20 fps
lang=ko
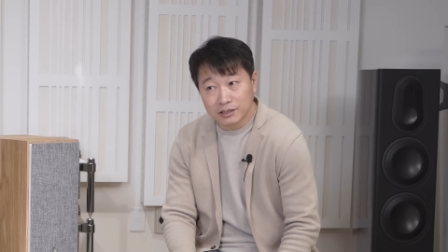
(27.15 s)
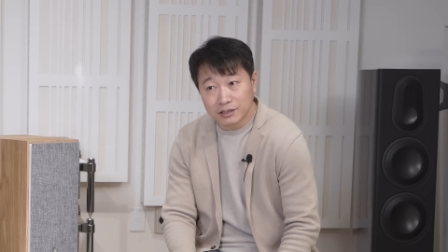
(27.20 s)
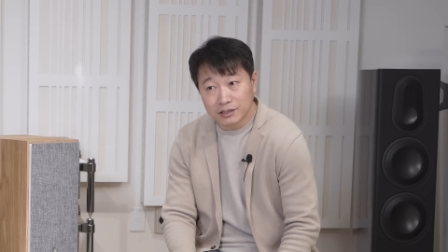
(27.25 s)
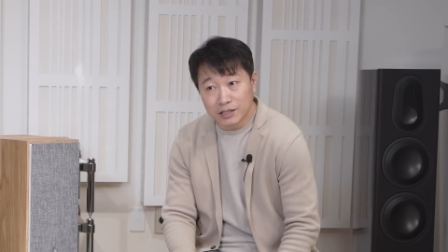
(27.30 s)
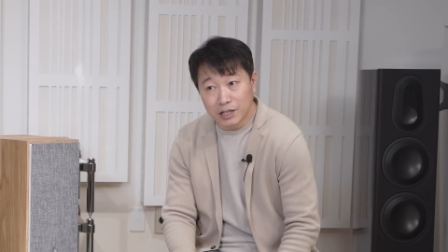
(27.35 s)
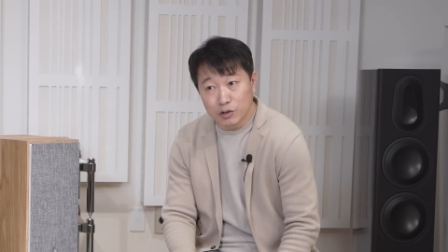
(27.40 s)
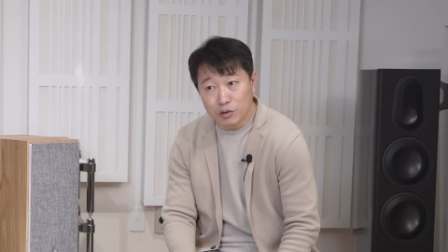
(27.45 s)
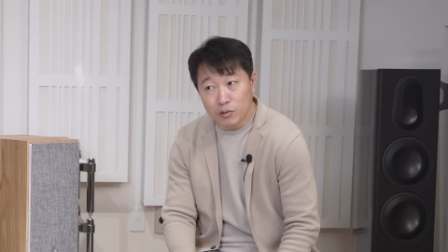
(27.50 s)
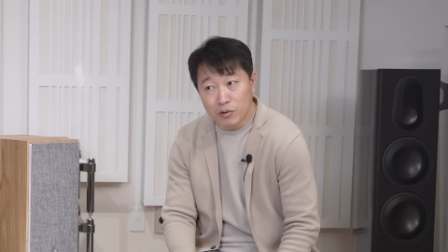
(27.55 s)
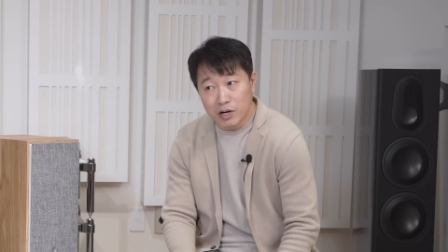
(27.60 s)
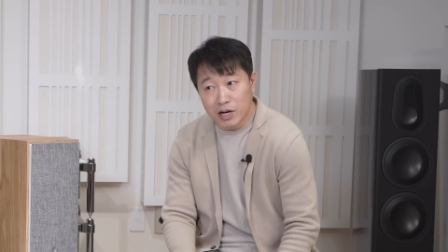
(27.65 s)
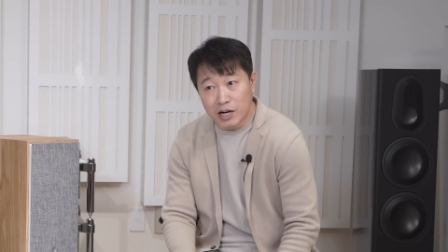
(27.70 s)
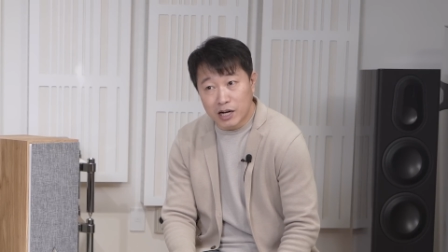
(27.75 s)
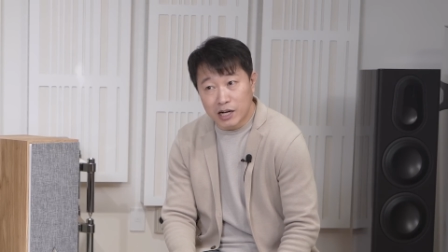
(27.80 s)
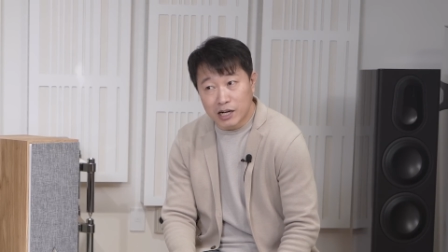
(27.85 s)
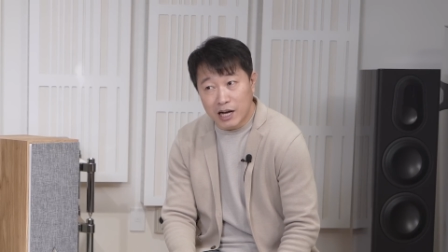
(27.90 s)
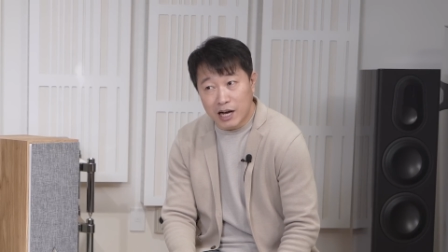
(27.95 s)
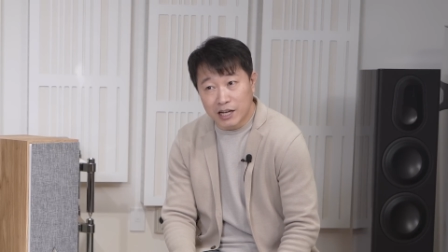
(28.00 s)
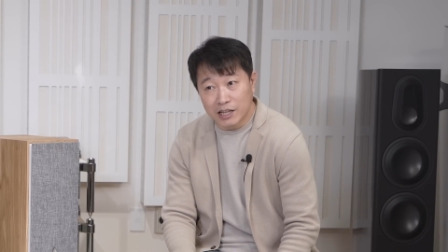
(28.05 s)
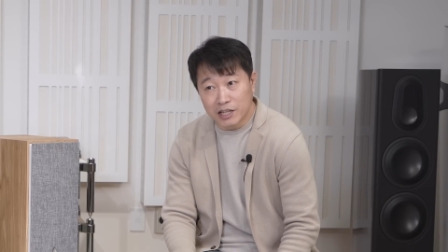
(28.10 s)
세
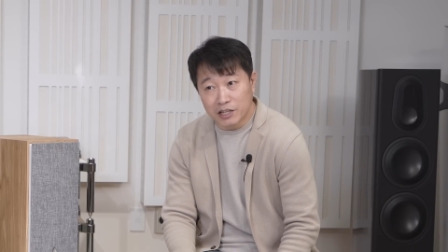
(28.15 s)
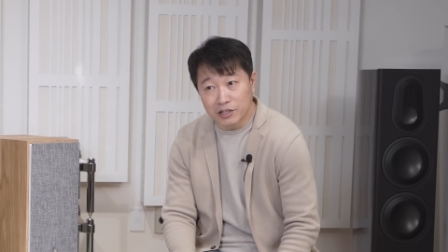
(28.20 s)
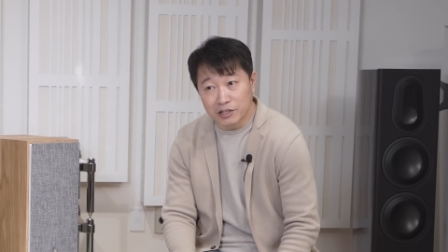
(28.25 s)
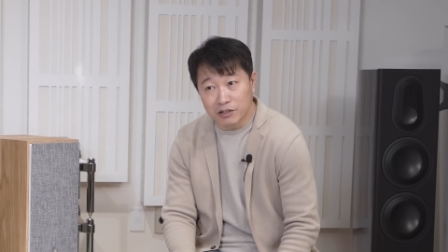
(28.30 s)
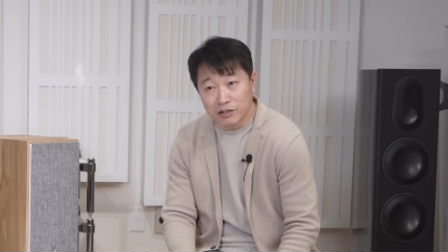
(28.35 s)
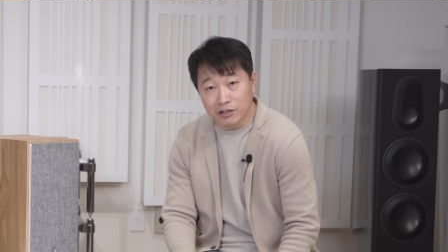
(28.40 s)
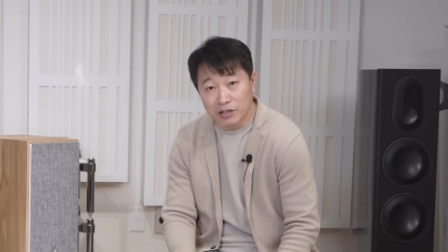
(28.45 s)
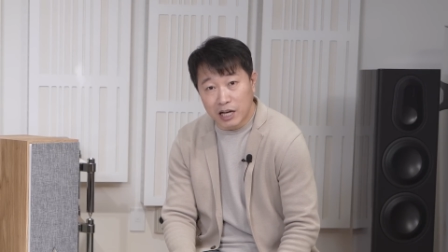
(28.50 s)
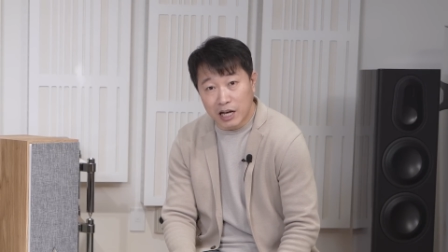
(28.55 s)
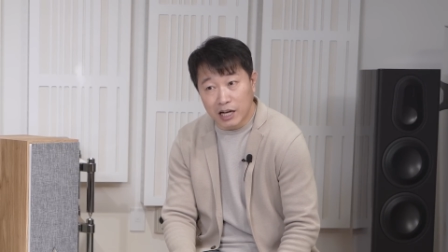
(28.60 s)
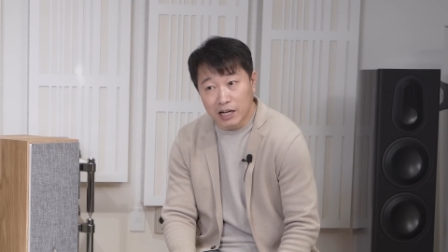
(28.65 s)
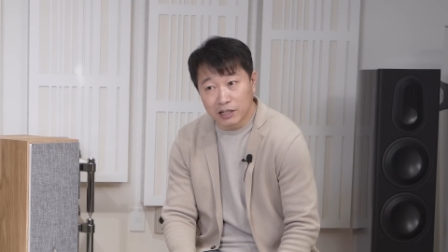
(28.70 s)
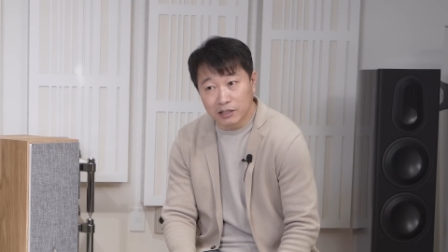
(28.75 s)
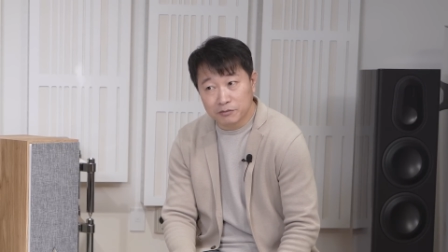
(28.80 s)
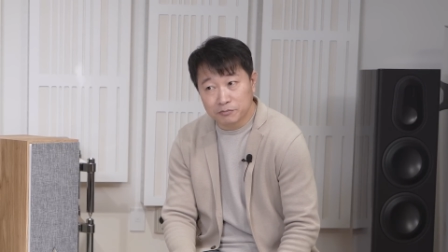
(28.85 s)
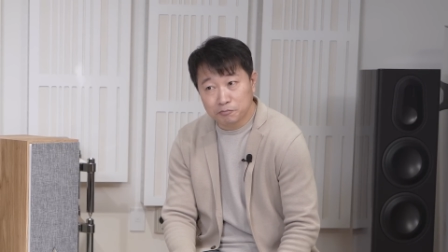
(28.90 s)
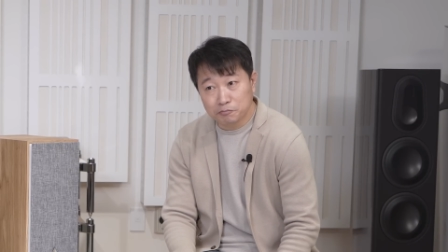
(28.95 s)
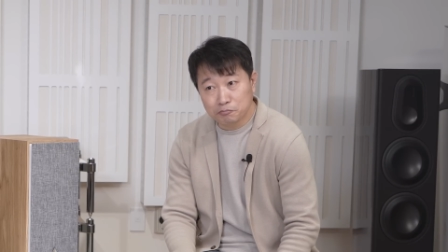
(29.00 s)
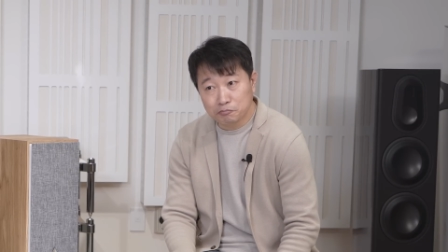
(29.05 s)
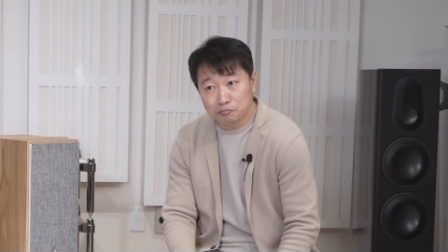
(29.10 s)
손가락 안에 들거나
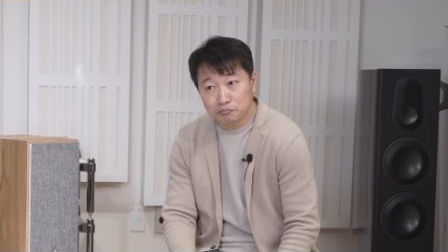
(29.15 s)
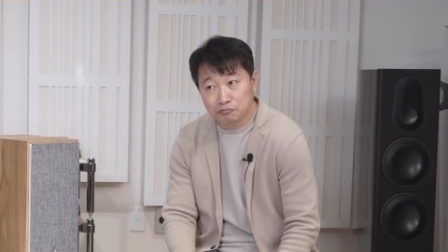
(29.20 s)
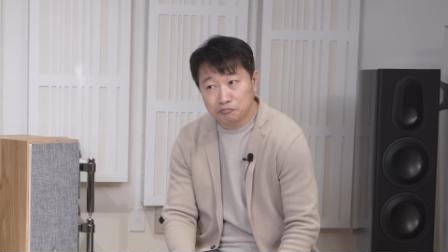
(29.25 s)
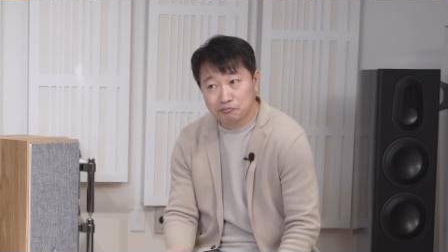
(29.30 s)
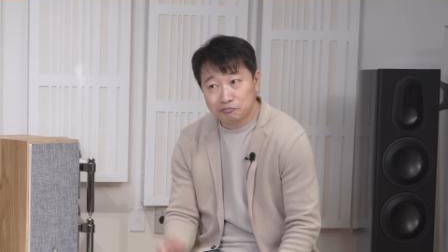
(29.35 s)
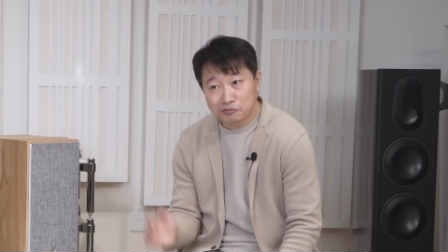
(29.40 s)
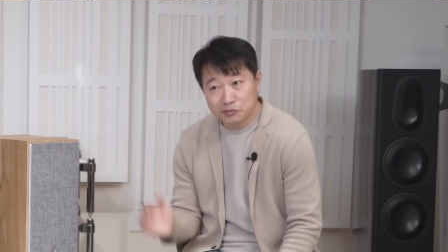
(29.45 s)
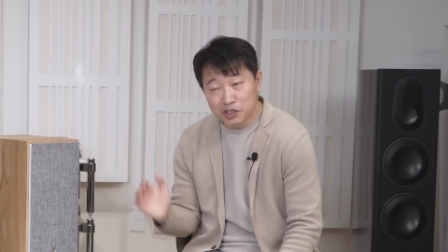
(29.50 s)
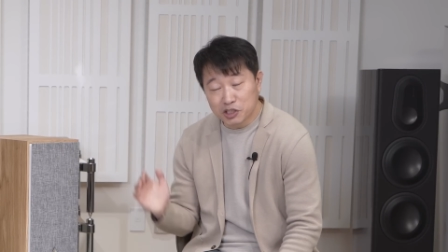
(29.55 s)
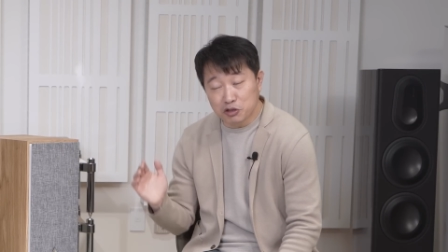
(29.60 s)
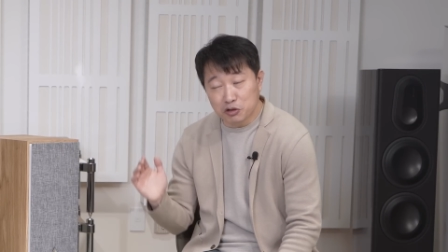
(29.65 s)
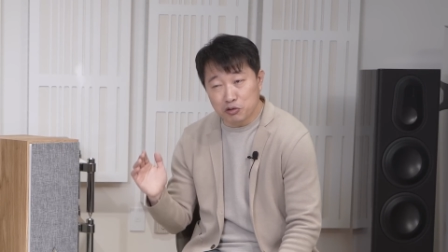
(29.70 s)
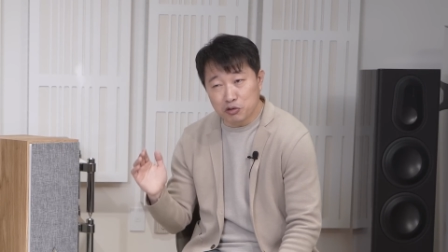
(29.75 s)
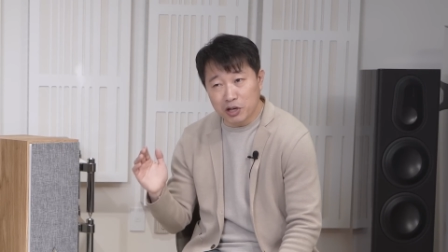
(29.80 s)
그